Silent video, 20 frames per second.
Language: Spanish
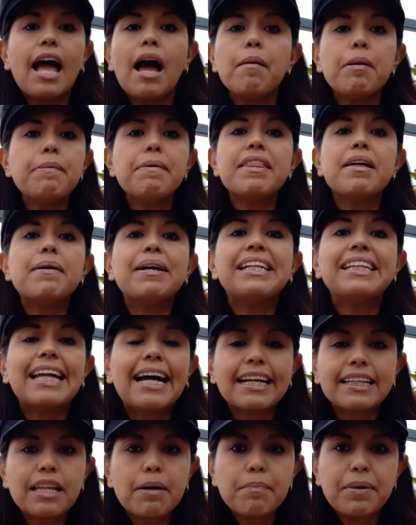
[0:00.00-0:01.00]
A mí me daba
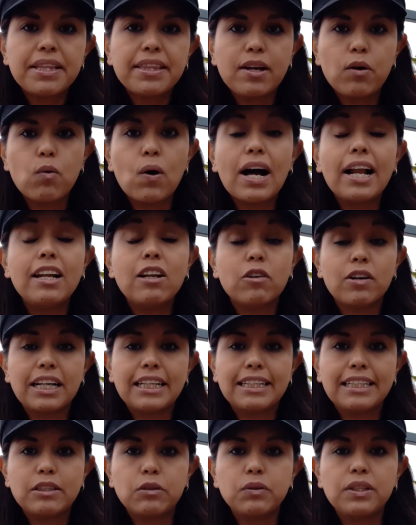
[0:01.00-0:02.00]
exactamente igual lo
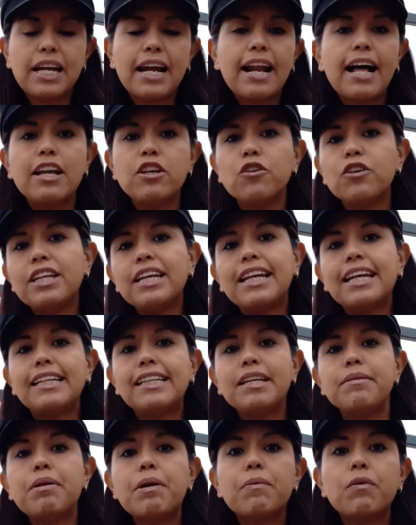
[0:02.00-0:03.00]
que se estudiara, yo dije,
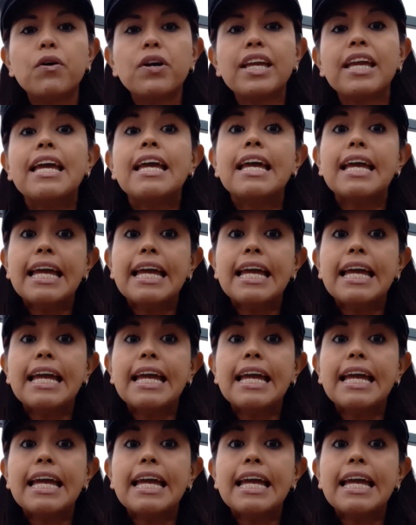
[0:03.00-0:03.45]
sí me voy.